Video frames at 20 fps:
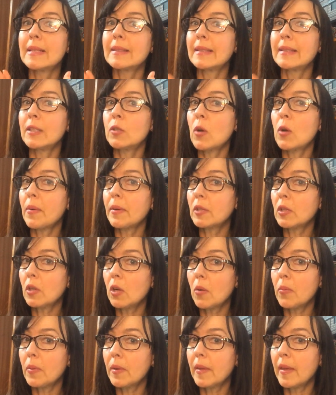Si no has visto
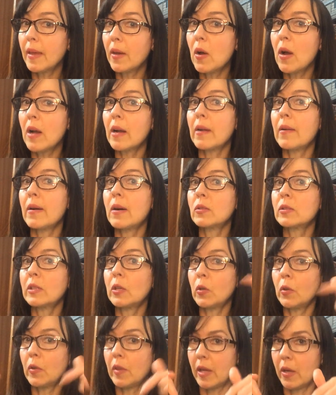los videos, acá abajo
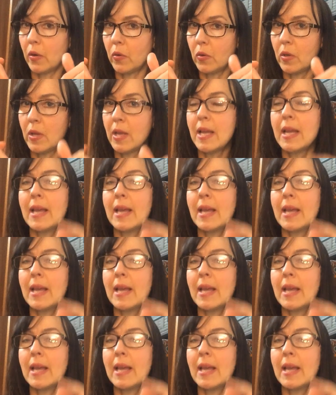te los dejo.